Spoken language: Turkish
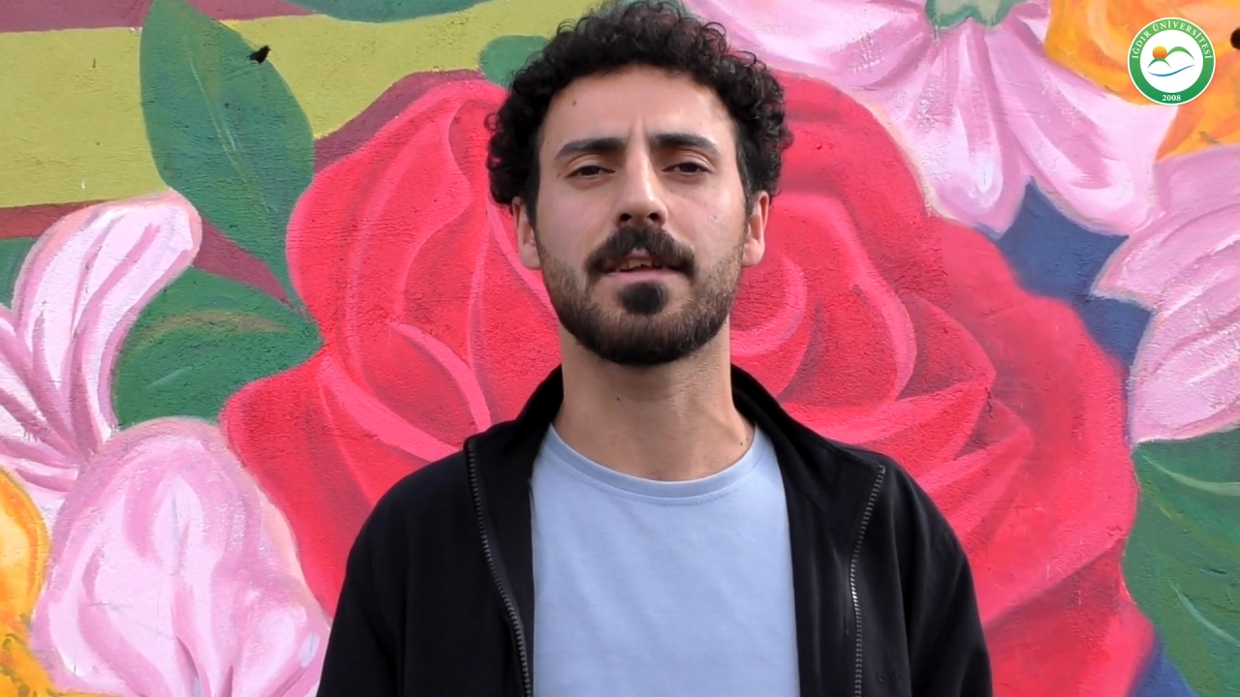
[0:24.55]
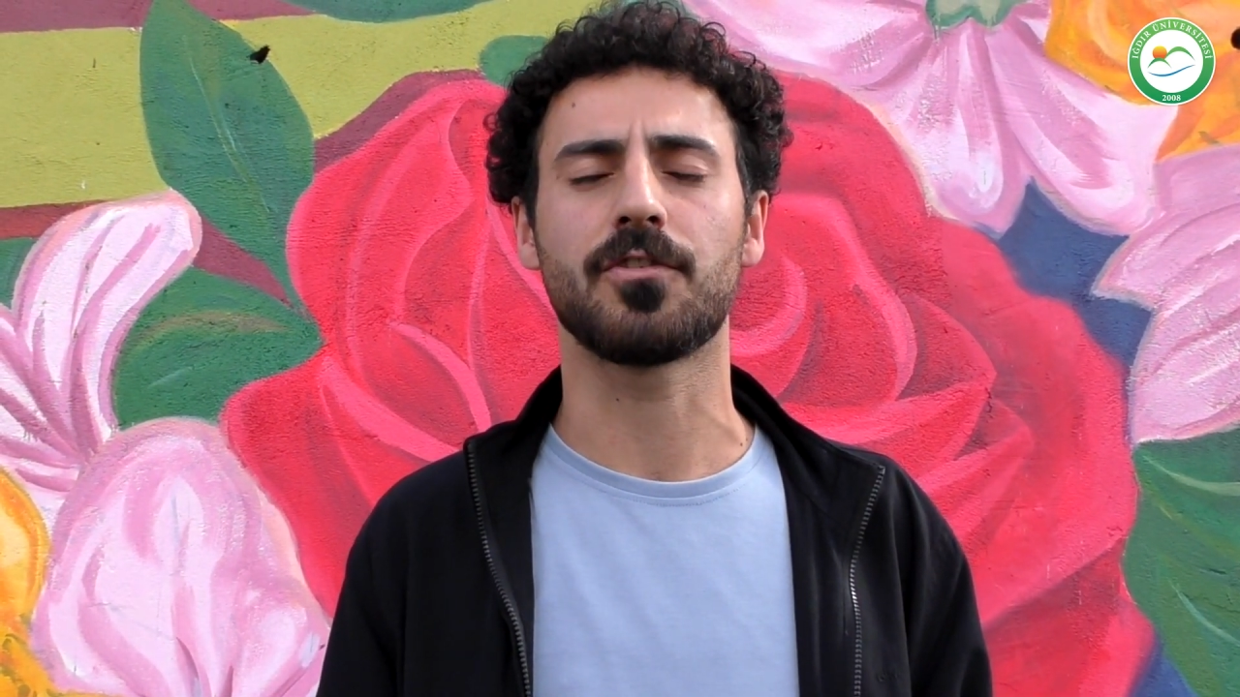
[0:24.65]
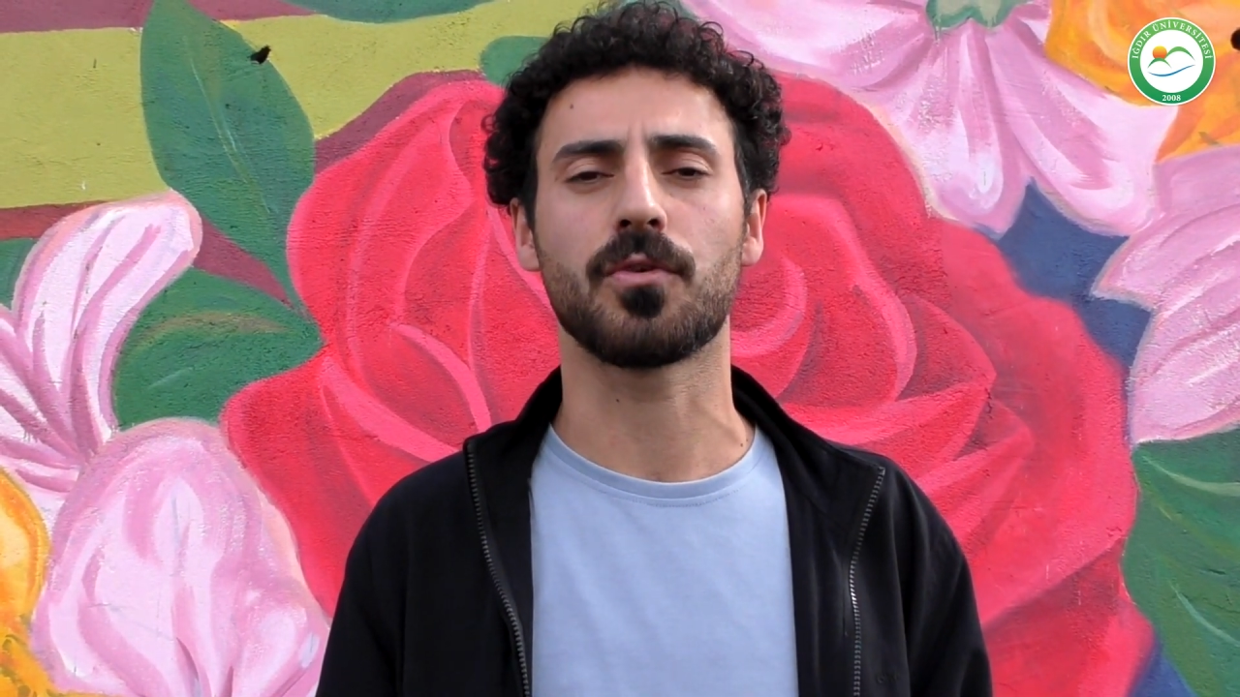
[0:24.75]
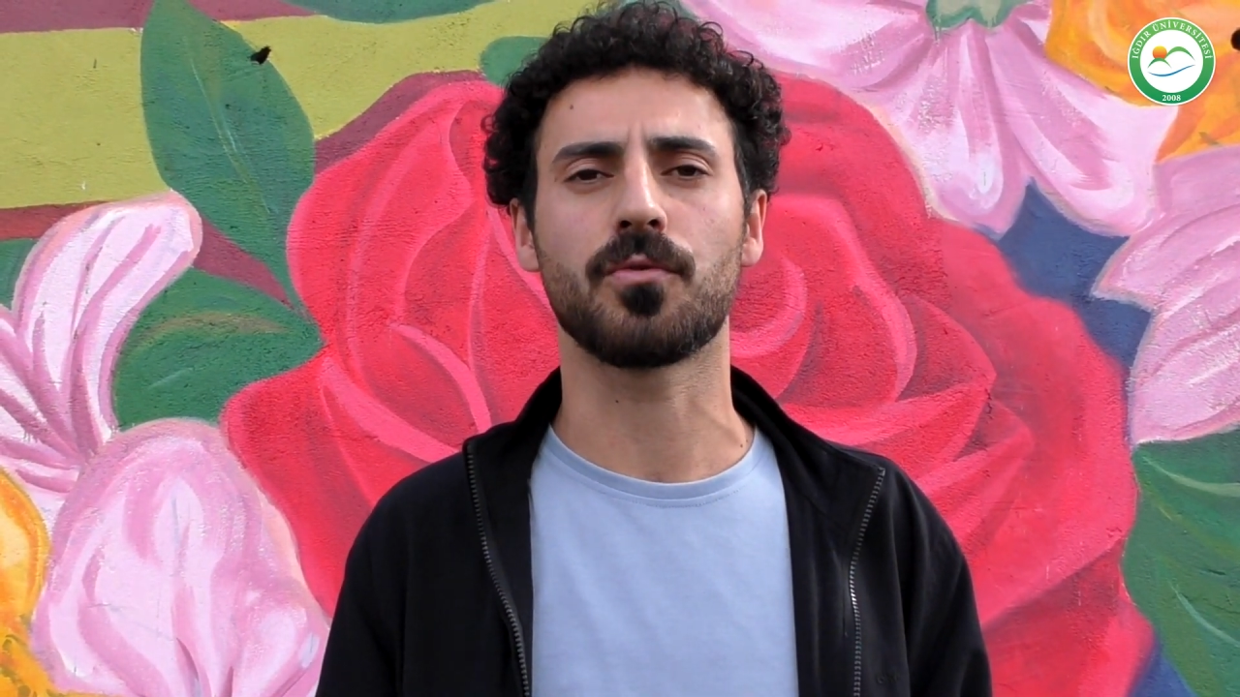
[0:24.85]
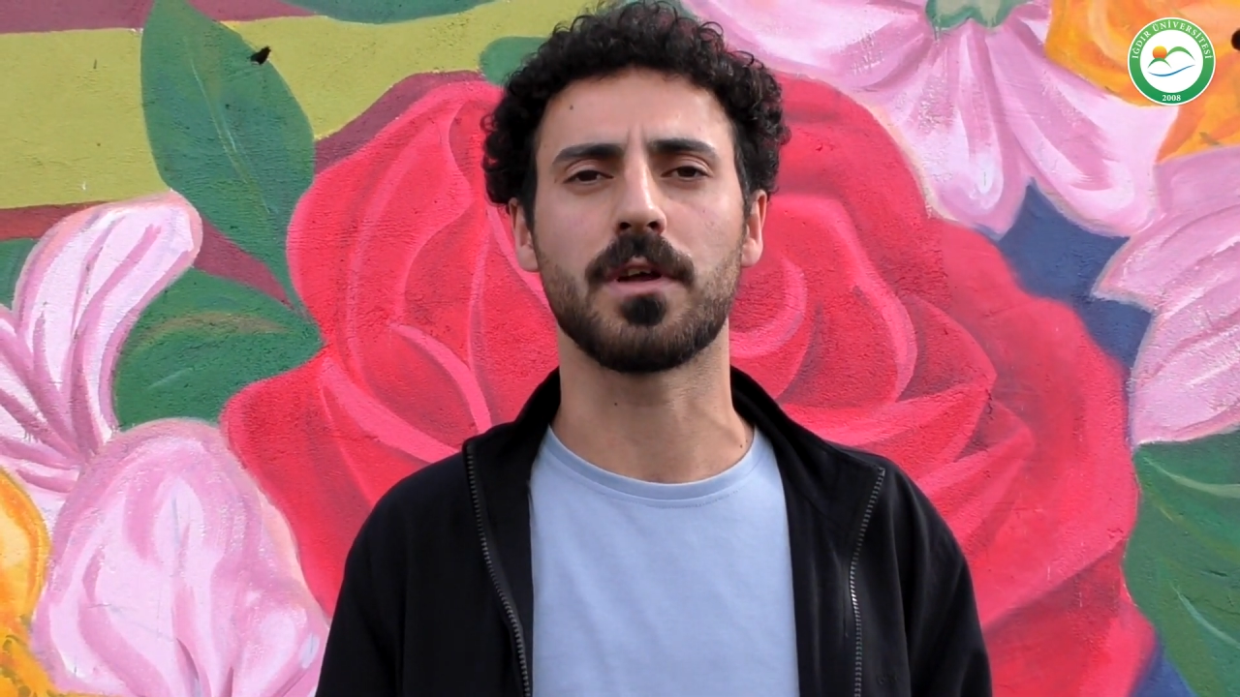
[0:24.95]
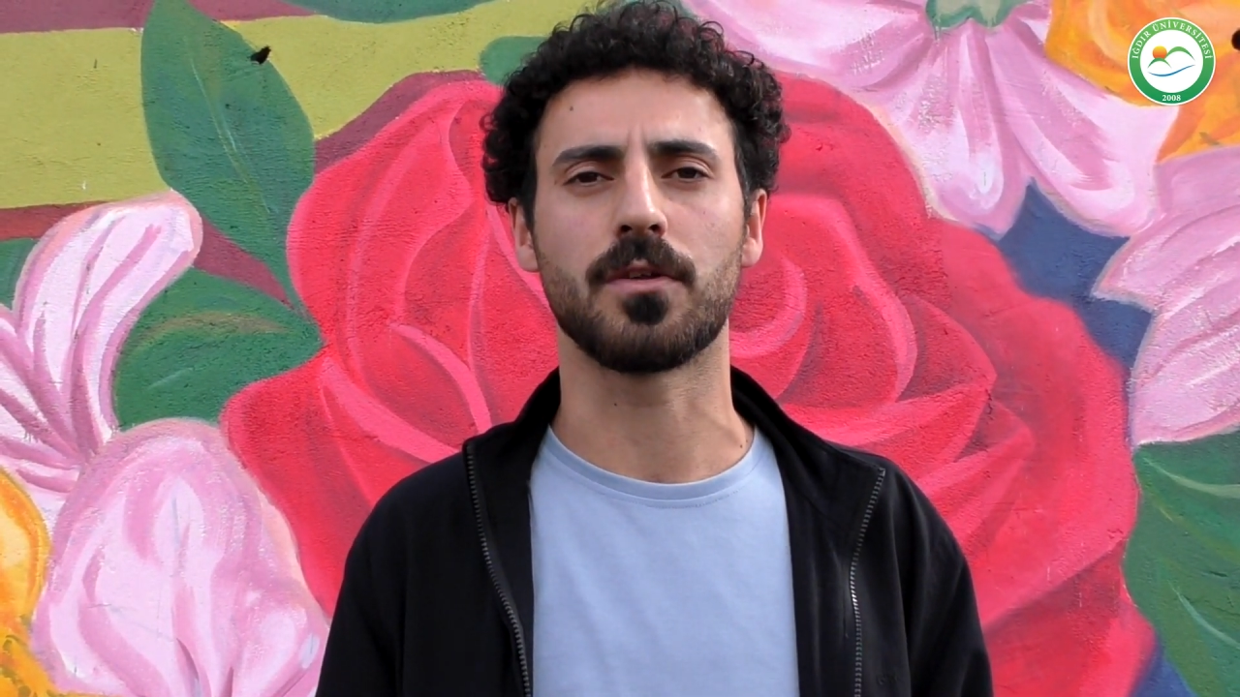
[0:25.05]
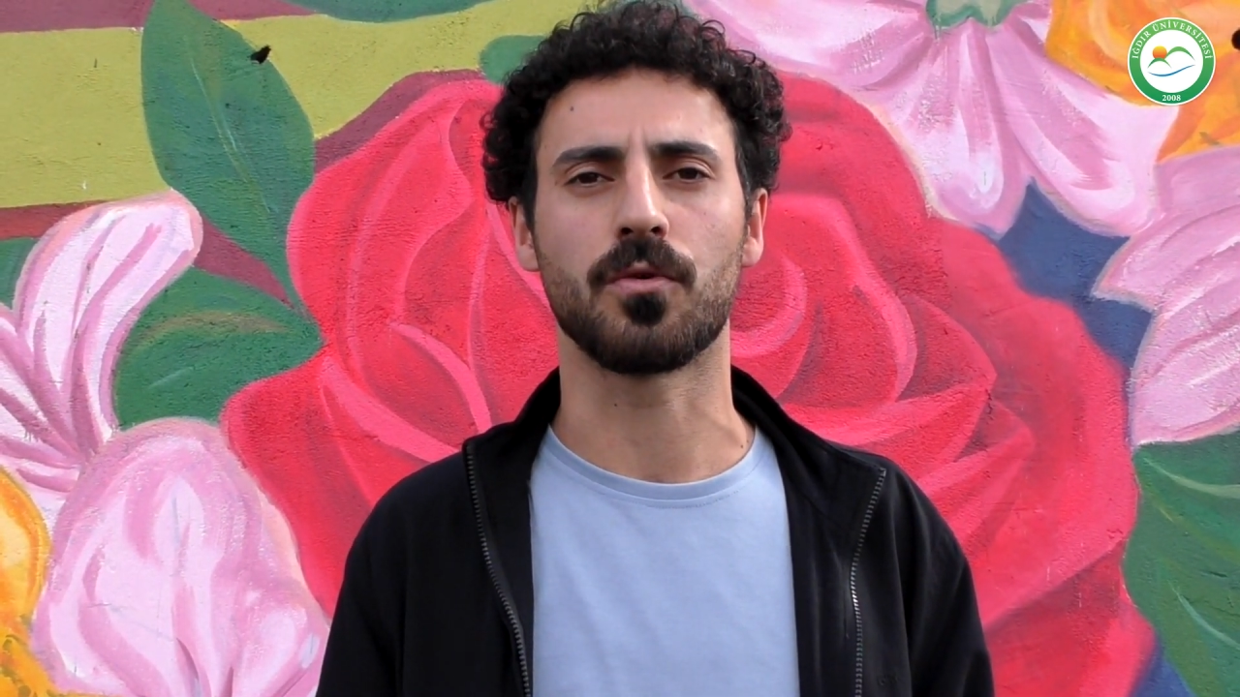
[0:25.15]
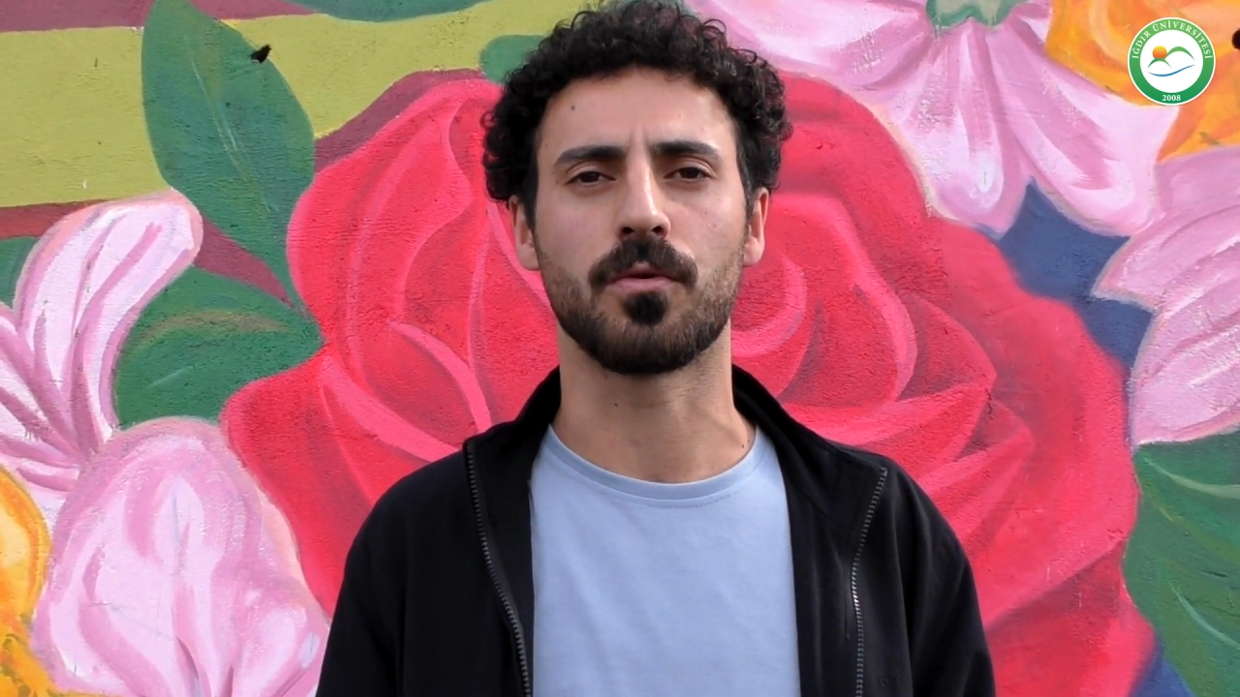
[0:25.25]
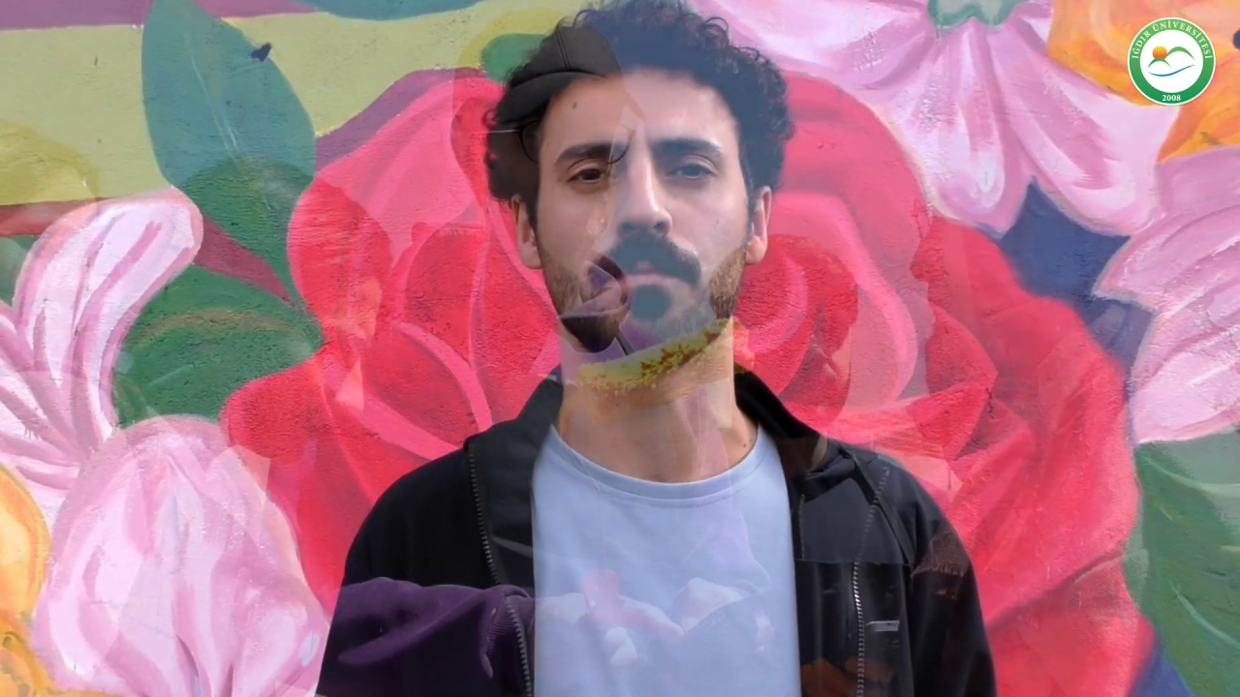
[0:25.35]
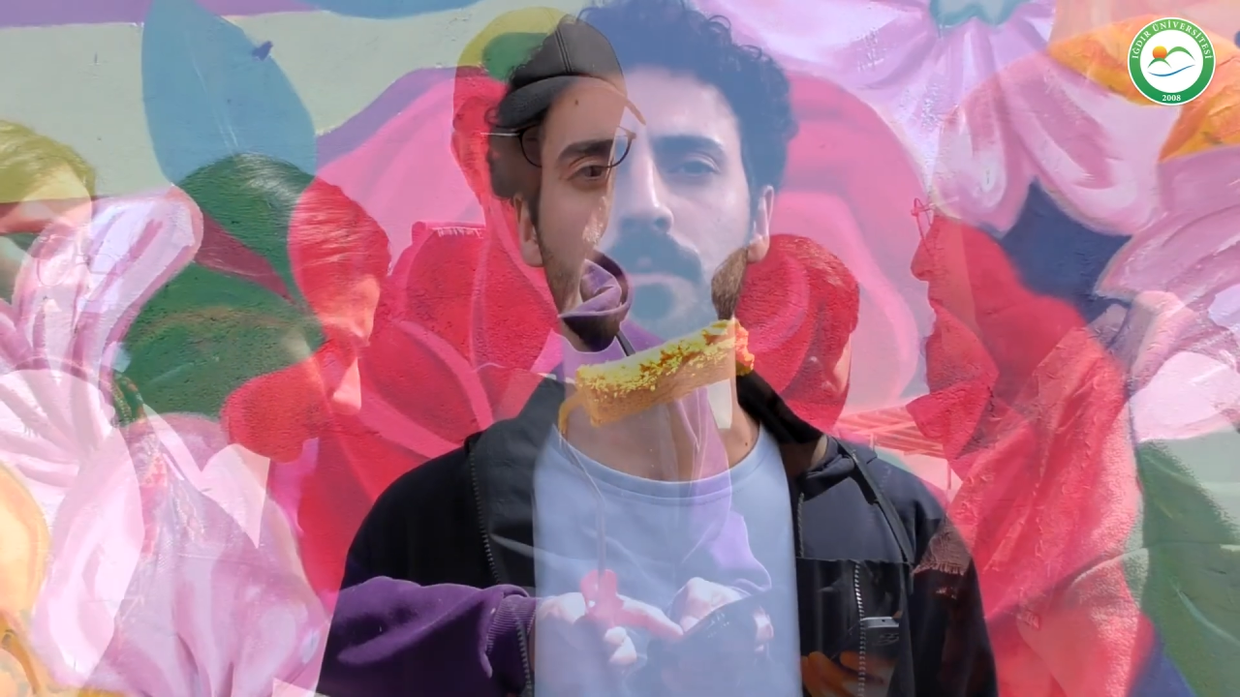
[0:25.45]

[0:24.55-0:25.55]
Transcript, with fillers: teşekkür ediyorum.